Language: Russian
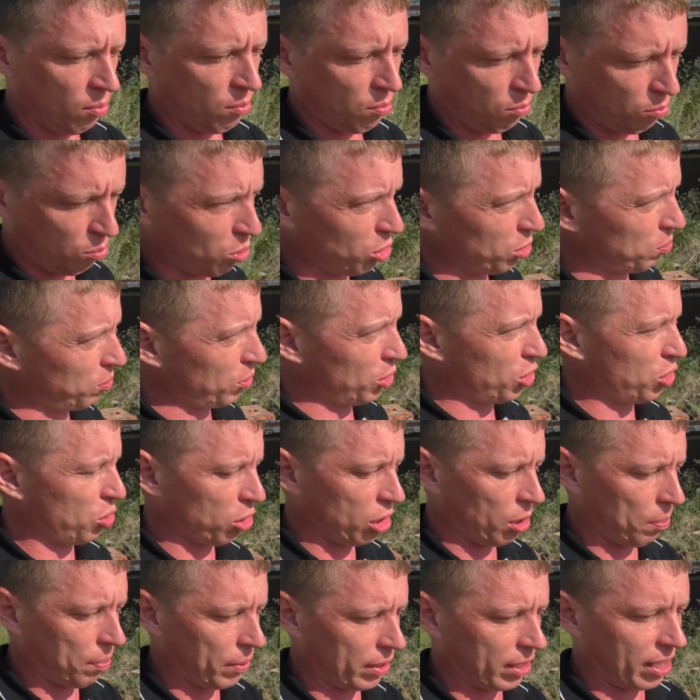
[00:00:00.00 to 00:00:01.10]
Может быть,
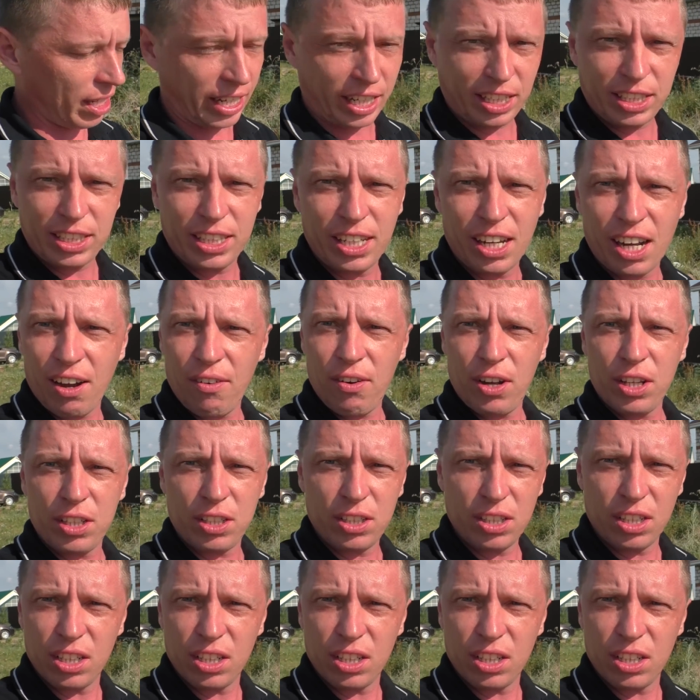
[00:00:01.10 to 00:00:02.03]
что-то подкорректировать,